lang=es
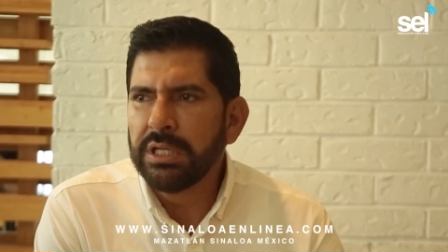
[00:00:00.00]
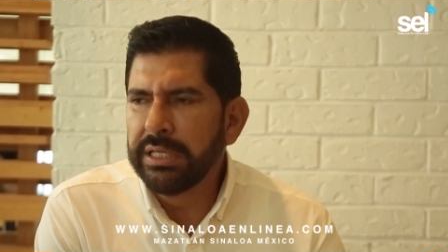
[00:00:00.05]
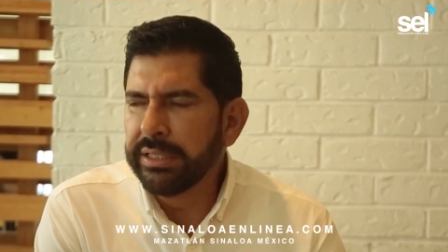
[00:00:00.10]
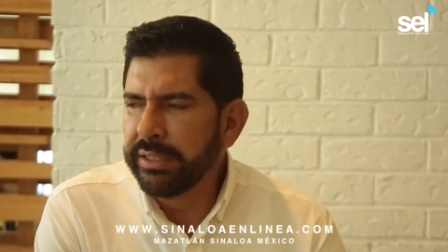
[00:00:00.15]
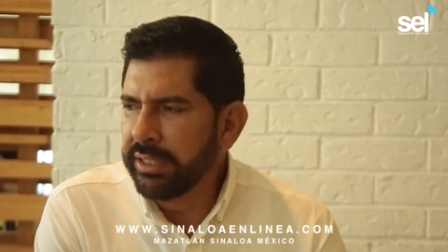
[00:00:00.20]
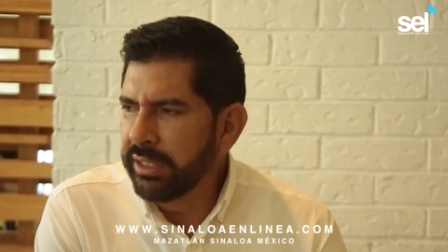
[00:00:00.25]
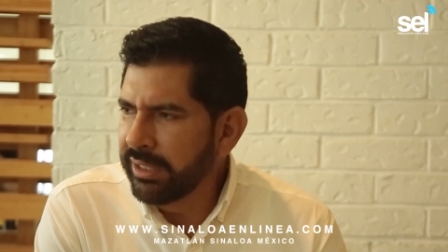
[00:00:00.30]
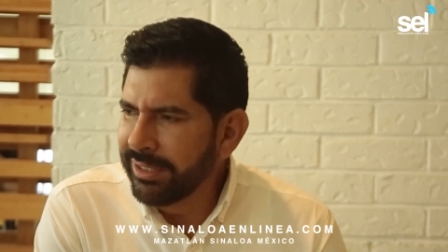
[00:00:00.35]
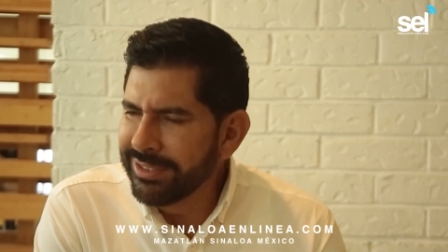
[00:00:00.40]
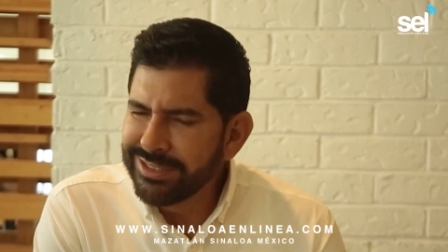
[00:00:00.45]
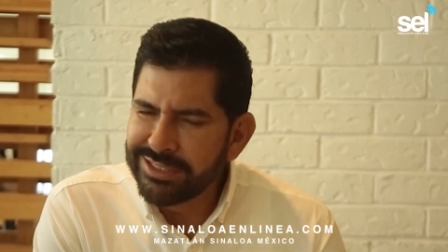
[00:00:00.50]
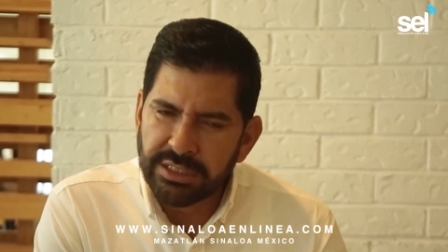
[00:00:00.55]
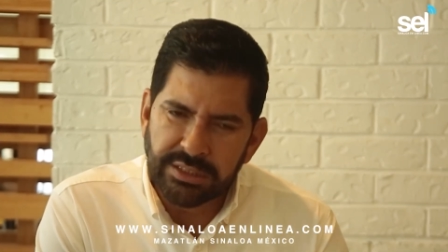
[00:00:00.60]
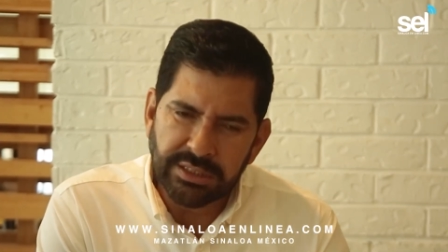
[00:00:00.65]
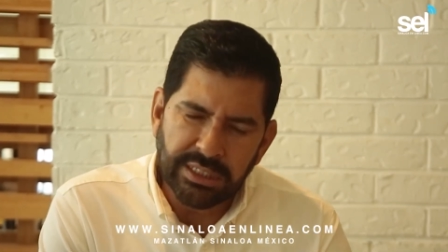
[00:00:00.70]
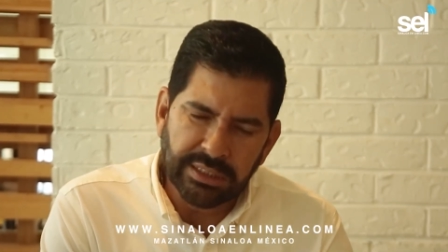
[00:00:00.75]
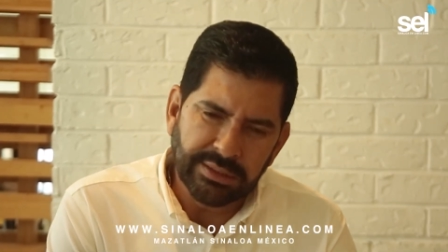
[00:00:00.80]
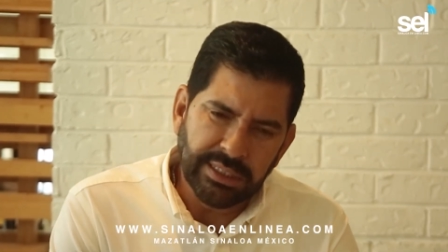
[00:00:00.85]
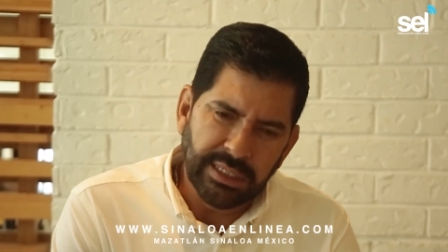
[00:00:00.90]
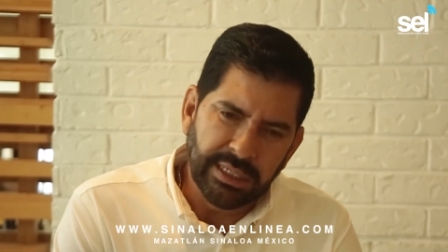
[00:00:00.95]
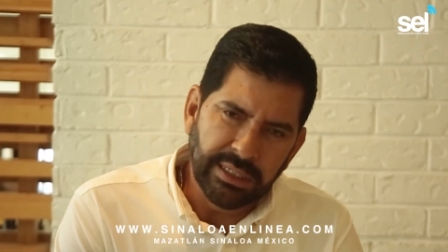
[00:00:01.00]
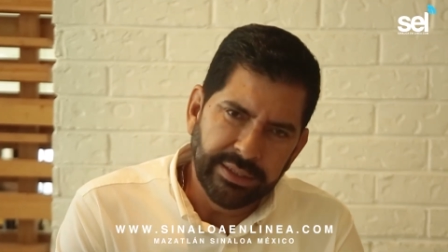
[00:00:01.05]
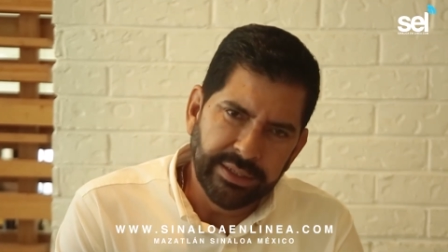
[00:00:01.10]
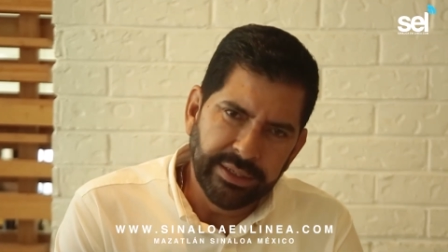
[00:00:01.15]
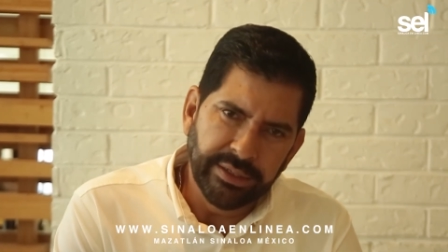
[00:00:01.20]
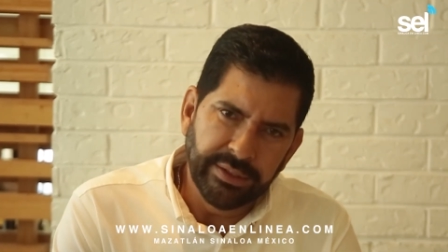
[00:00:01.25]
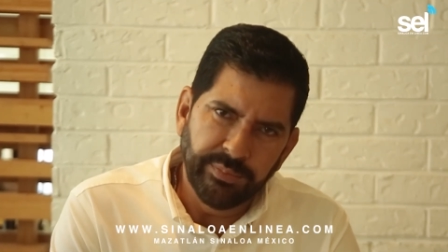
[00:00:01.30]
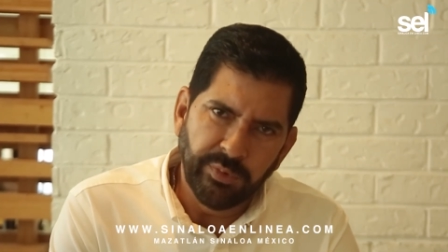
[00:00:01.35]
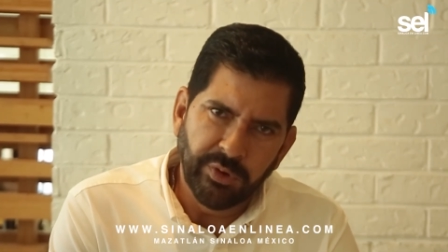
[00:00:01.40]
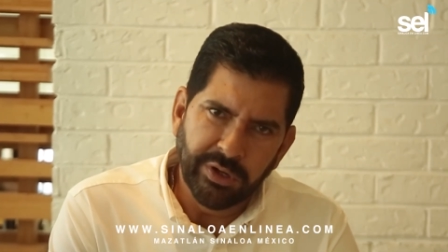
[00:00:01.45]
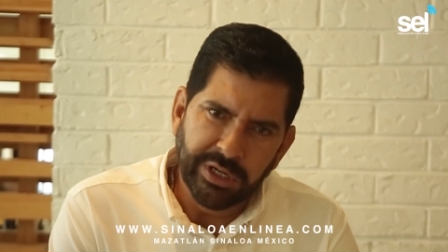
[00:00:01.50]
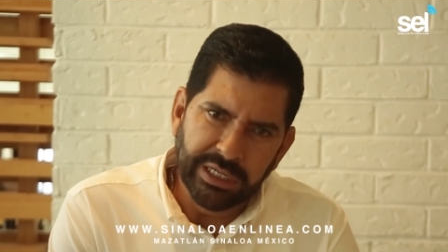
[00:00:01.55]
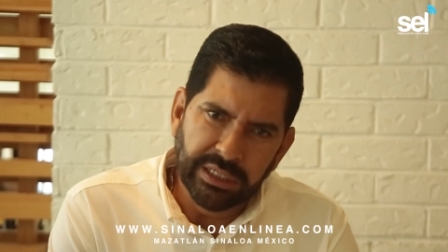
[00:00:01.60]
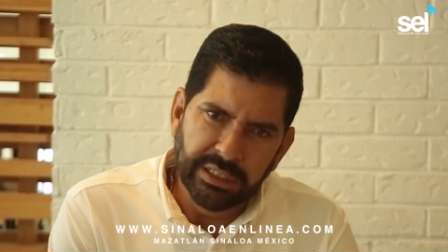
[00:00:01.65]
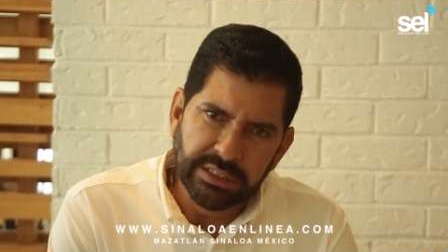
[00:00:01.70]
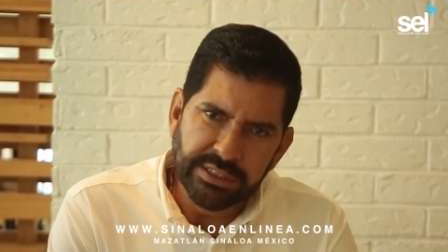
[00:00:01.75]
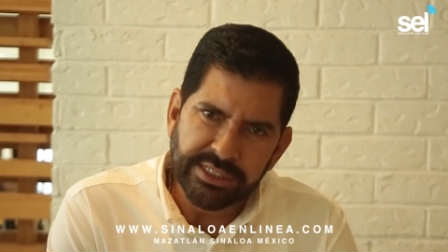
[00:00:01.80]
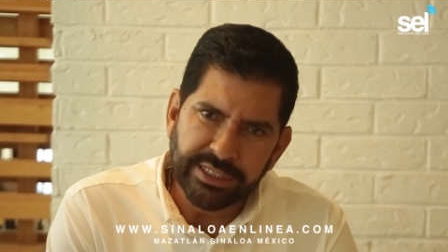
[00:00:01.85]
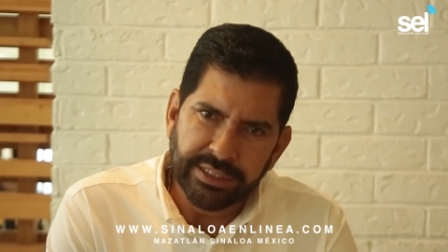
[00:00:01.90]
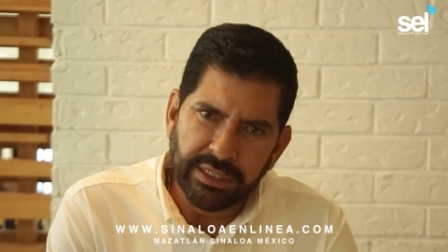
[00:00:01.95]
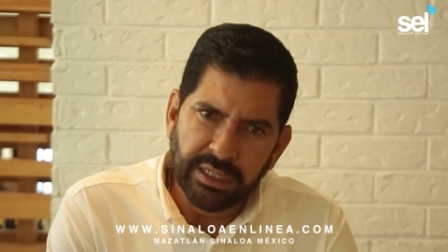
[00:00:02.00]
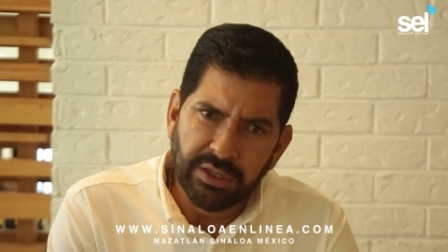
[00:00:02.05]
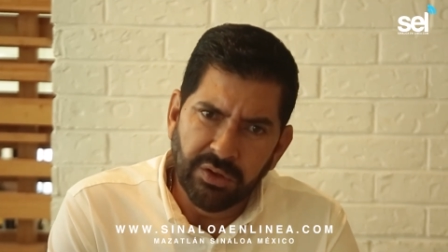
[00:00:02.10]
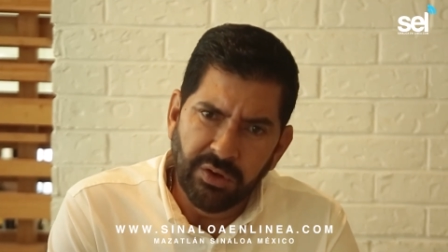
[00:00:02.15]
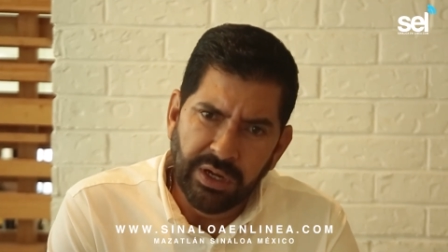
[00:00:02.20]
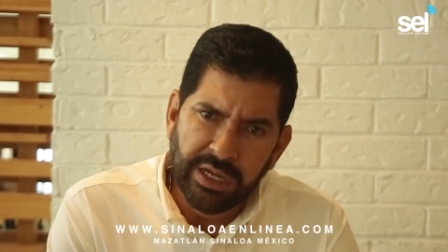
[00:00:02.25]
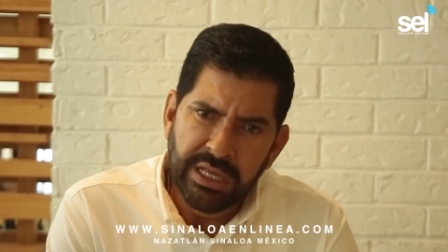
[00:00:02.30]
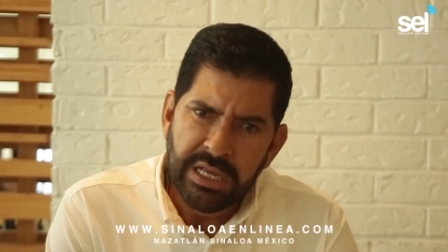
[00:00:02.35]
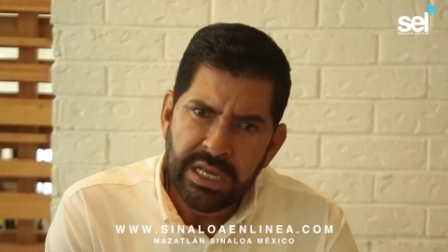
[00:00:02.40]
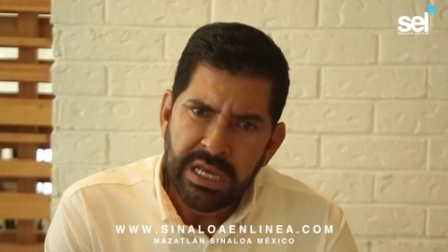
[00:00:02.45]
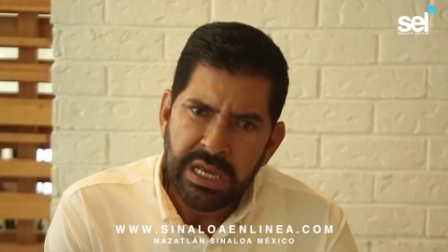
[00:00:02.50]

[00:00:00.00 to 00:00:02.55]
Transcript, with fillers: la dirigencia estatal de Morena en Sinaloa.